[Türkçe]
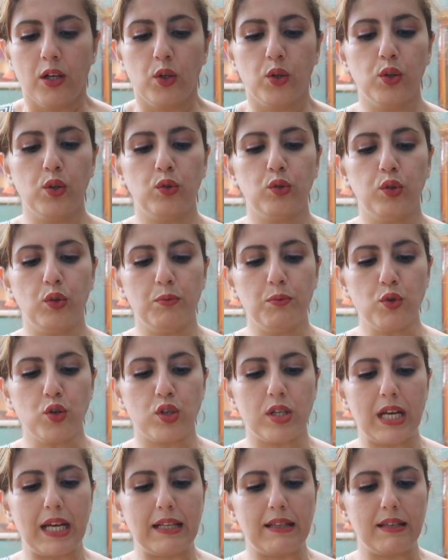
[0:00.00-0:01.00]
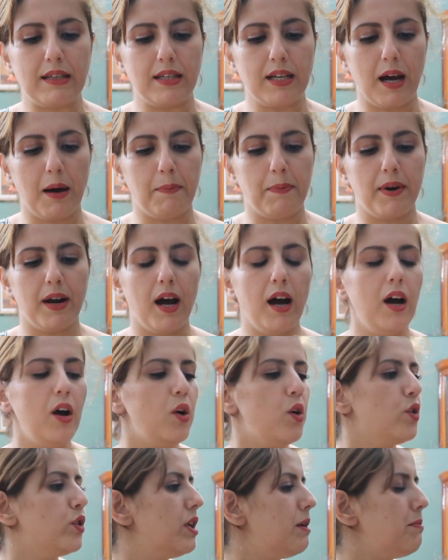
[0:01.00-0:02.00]
Kurutulmuş zeytin yaprağı
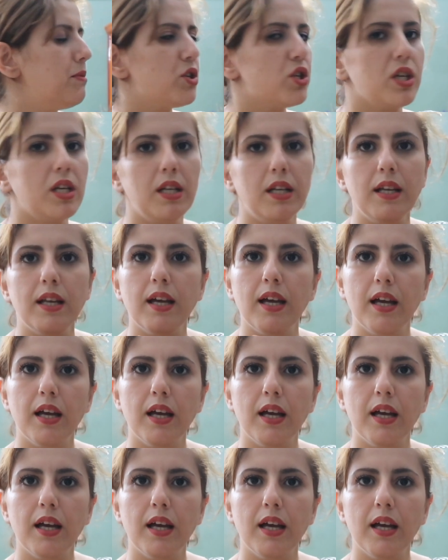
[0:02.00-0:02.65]
Ödemiş'in